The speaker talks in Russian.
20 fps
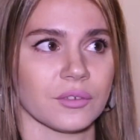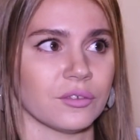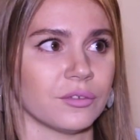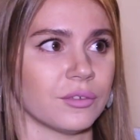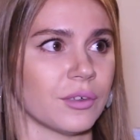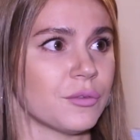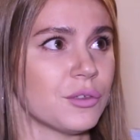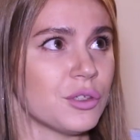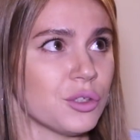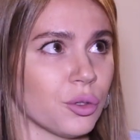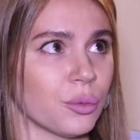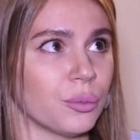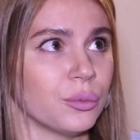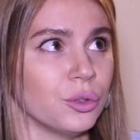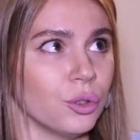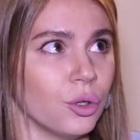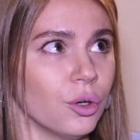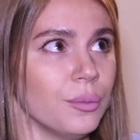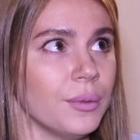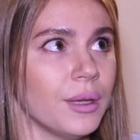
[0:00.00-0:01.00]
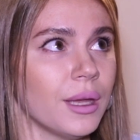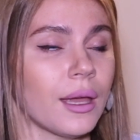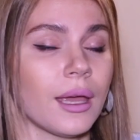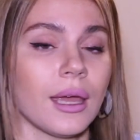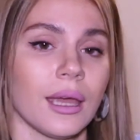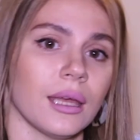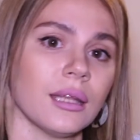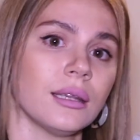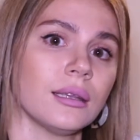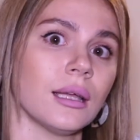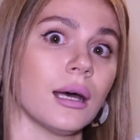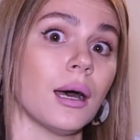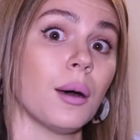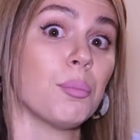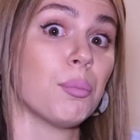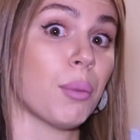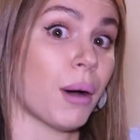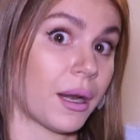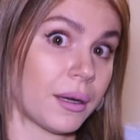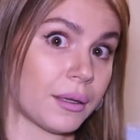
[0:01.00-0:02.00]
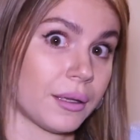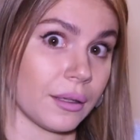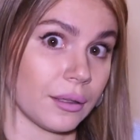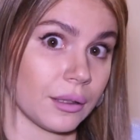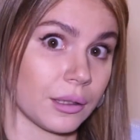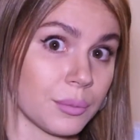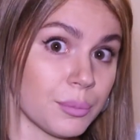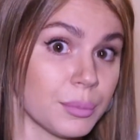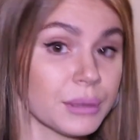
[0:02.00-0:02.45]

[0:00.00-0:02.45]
во всем доме – это паркинг,